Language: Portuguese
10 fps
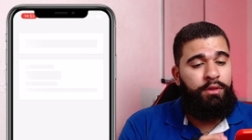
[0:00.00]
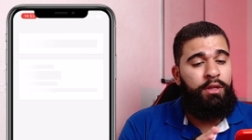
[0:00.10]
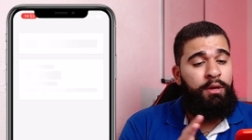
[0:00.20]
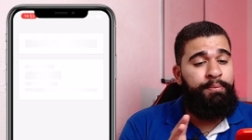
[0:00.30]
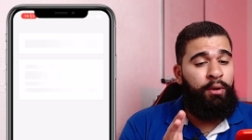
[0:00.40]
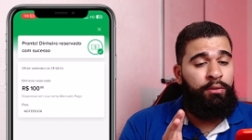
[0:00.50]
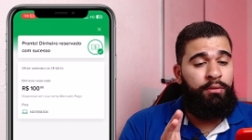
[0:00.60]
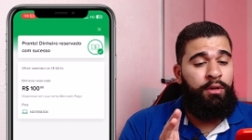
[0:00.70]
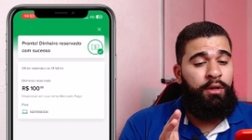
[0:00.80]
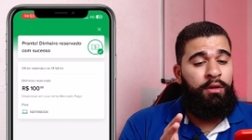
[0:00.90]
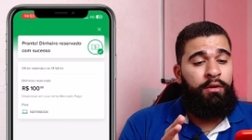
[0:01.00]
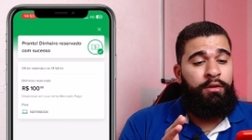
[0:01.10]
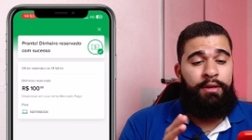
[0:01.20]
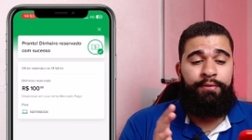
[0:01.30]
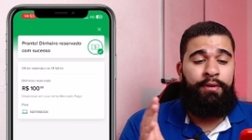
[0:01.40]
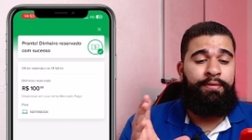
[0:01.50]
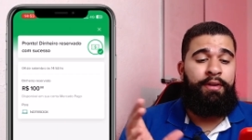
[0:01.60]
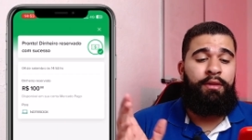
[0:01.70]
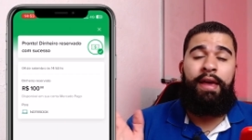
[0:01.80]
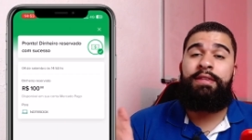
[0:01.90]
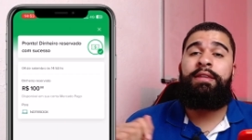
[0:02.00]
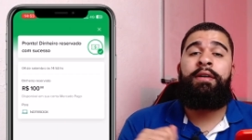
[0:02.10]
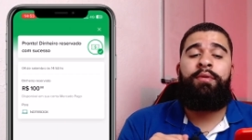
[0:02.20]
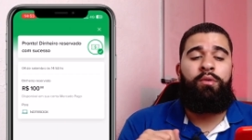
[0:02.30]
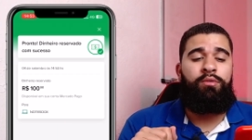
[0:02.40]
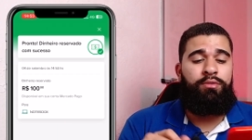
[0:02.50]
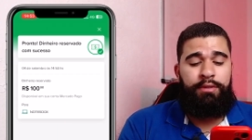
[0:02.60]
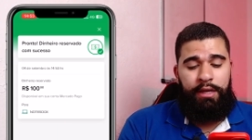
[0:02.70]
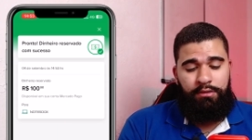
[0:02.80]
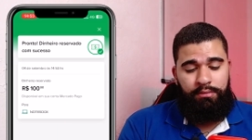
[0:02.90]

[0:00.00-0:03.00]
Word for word: e pronto, já foi feita a reserva com sucesso.